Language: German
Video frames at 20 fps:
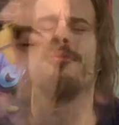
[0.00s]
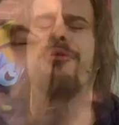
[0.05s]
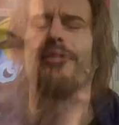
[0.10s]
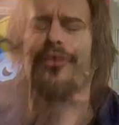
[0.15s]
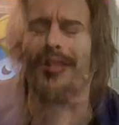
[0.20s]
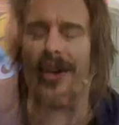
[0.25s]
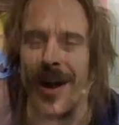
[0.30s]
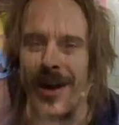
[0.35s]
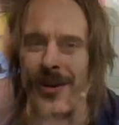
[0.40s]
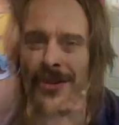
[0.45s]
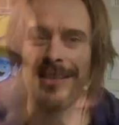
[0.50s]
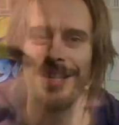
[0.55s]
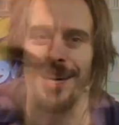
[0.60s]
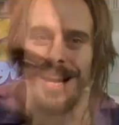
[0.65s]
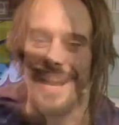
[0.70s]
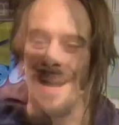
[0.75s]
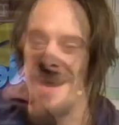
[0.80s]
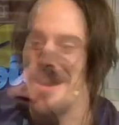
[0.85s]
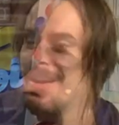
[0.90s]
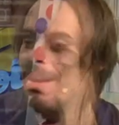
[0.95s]

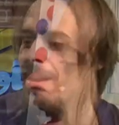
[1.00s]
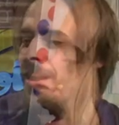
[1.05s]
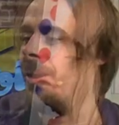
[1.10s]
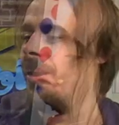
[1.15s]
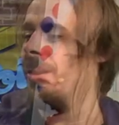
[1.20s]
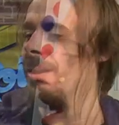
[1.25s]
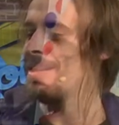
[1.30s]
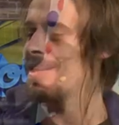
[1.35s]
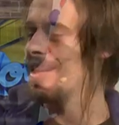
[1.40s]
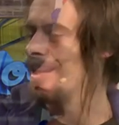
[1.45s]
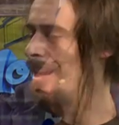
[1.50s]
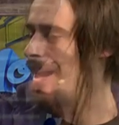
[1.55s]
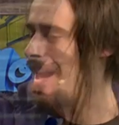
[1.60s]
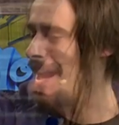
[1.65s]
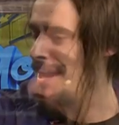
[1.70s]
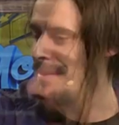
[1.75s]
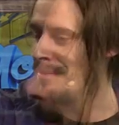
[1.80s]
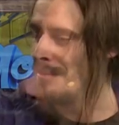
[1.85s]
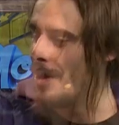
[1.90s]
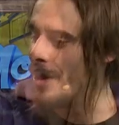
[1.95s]
Frauentag. Heute
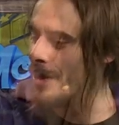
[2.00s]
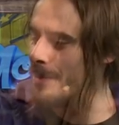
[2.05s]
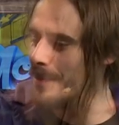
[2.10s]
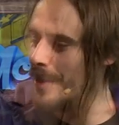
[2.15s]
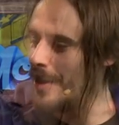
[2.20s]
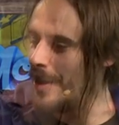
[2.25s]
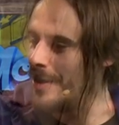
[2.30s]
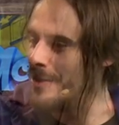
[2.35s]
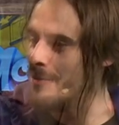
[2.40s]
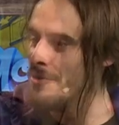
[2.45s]
ein Moin Moin